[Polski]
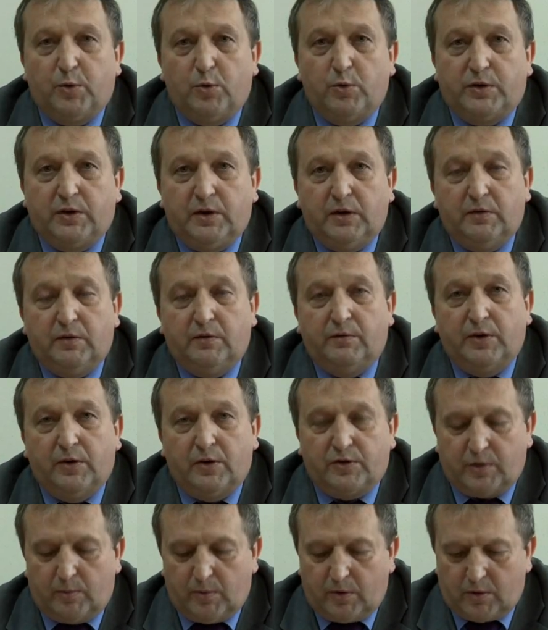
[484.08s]
spółki
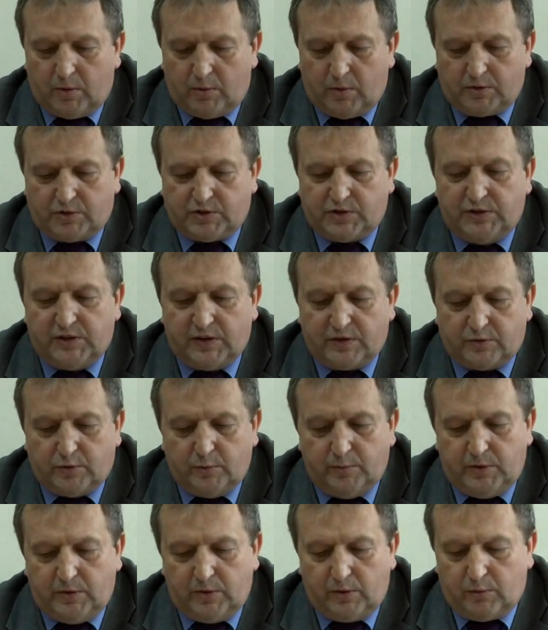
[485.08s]
wynoszą około
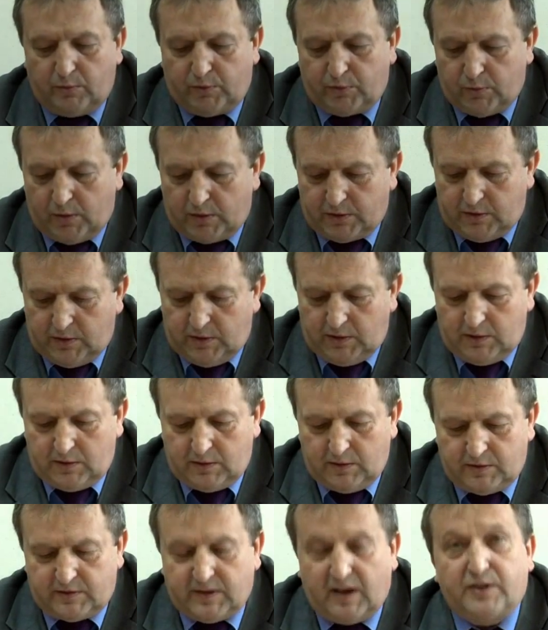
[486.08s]
30 milionów
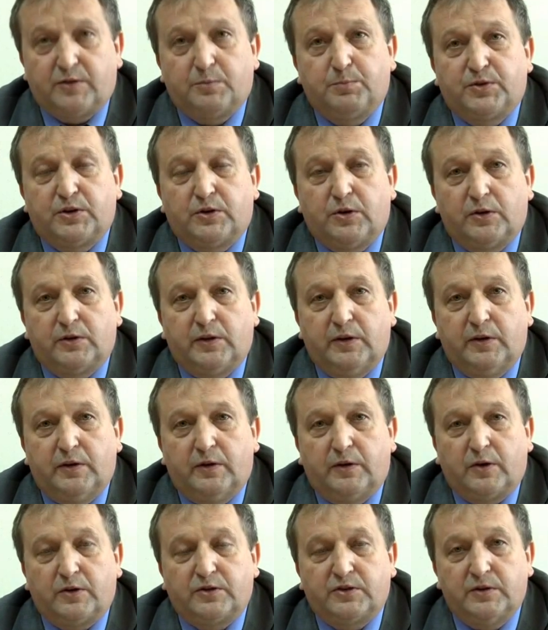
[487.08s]
złotych, zaś
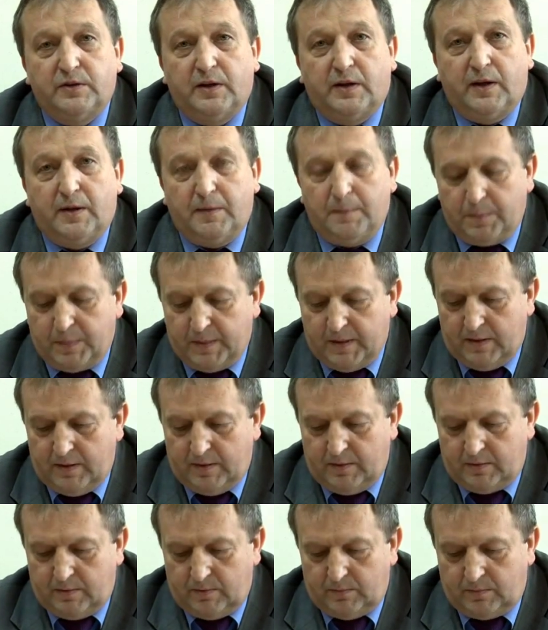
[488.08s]
przychody roczne
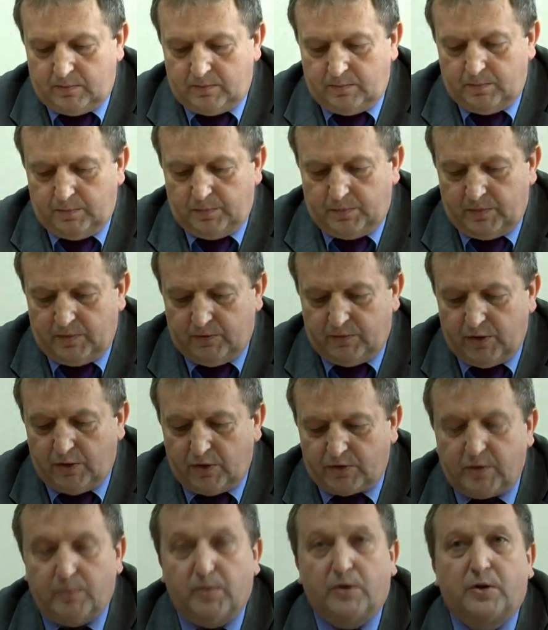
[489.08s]

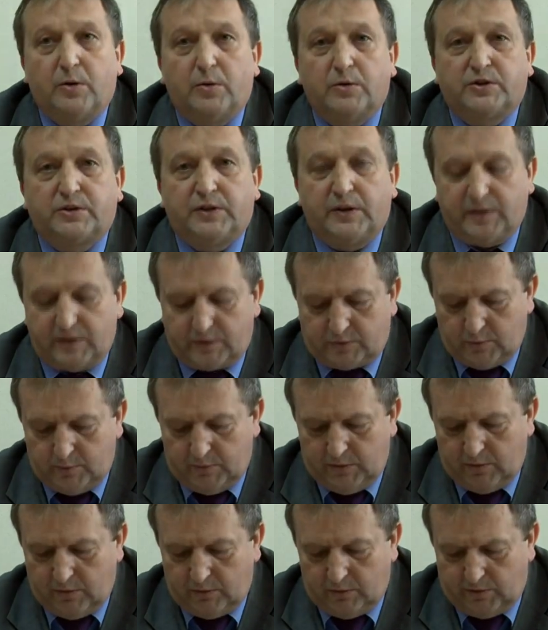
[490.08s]
wynoszą około
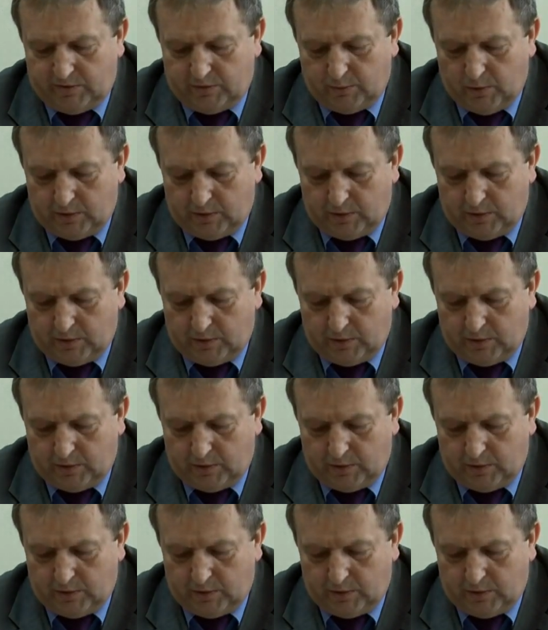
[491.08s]
40 milionów